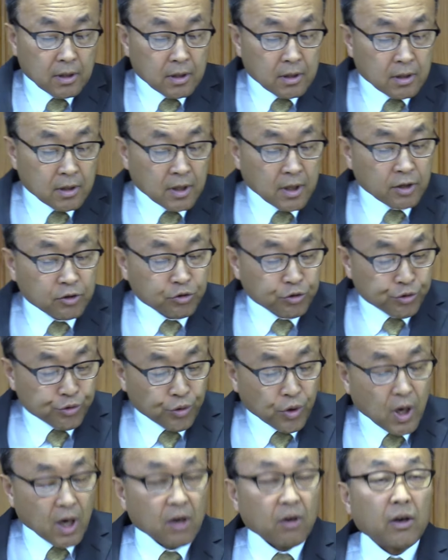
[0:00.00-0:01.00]
그게
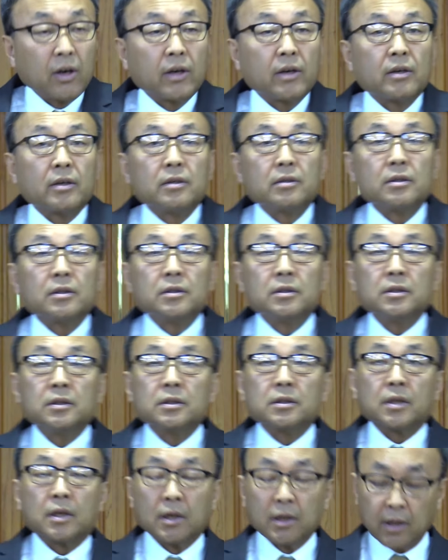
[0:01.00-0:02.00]
중요한 거예요.
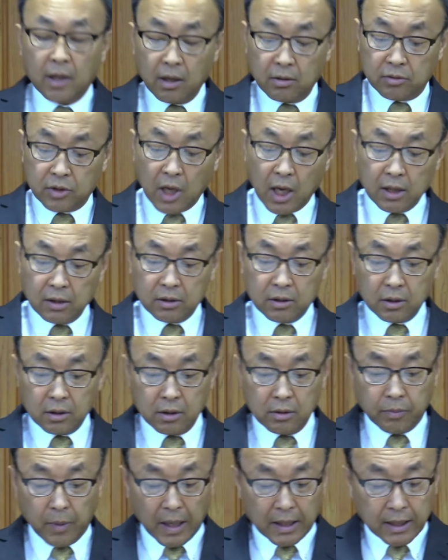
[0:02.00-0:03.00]
근데
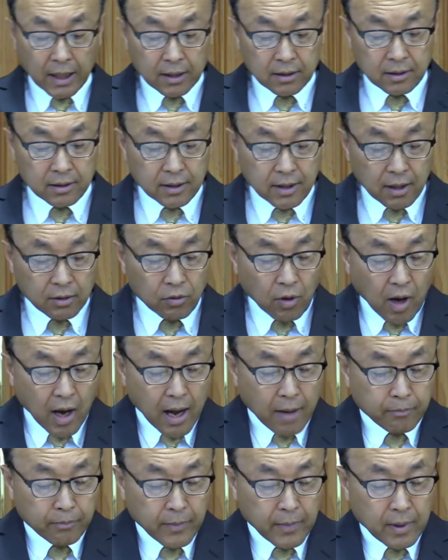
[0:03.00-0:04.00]
찬스를 받았는데도
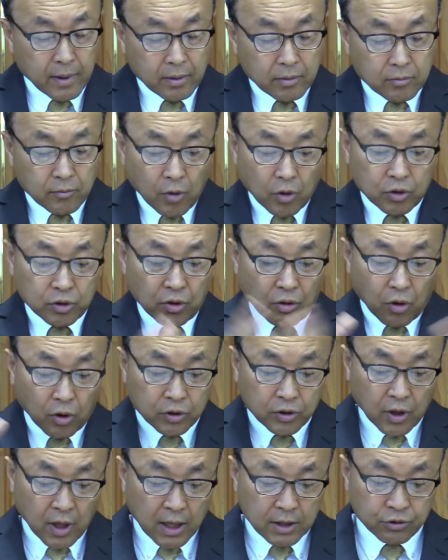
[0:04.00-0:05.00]
안, 거기서
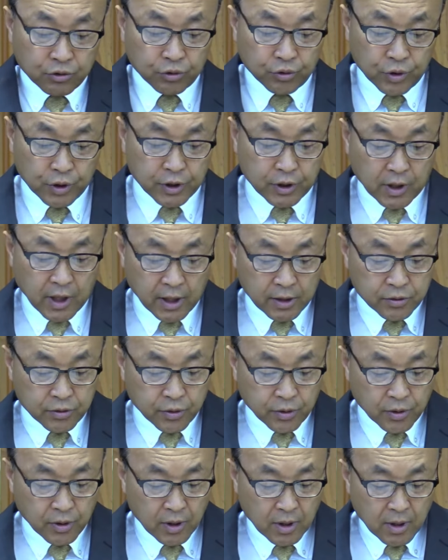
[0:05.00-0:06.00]
거절할 수도
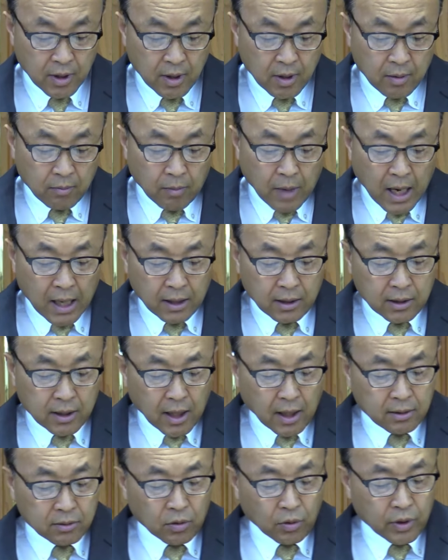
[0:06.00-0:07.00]
있겠죠. 많은
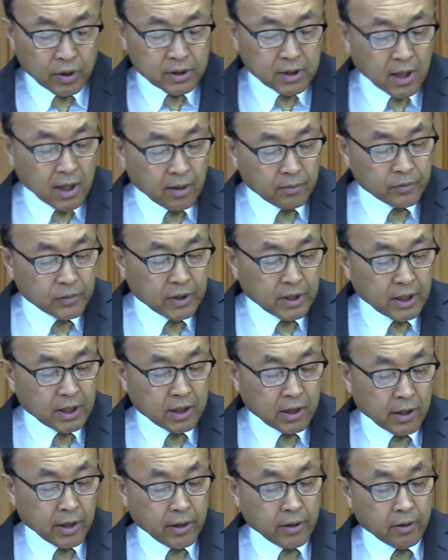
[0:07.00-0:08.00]
캐톨릭 사람들이
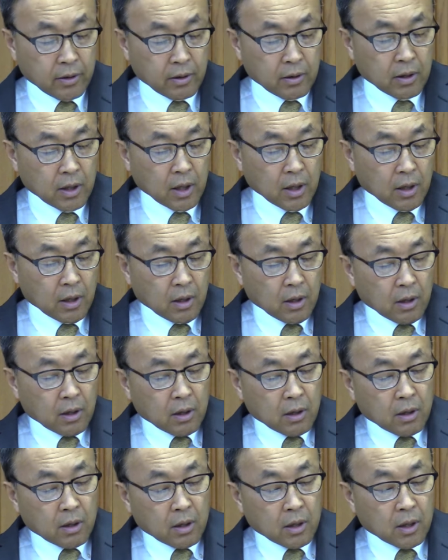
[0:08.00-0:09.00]
그래요.
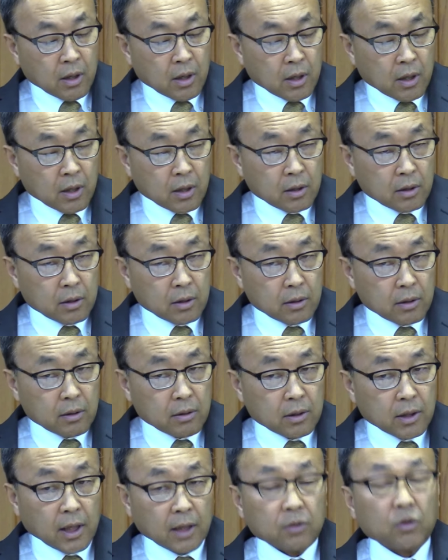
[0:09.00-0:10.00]
에,
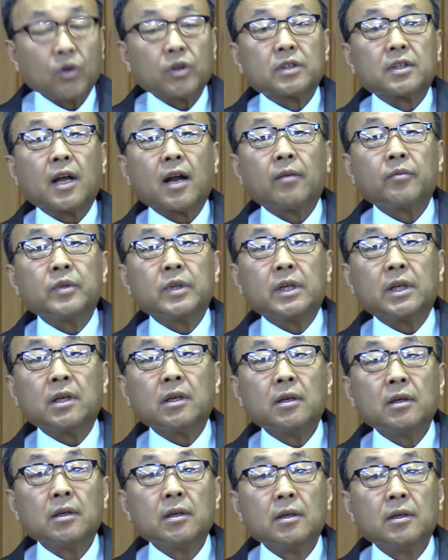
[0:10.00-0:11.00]
캐톨릭 사람들이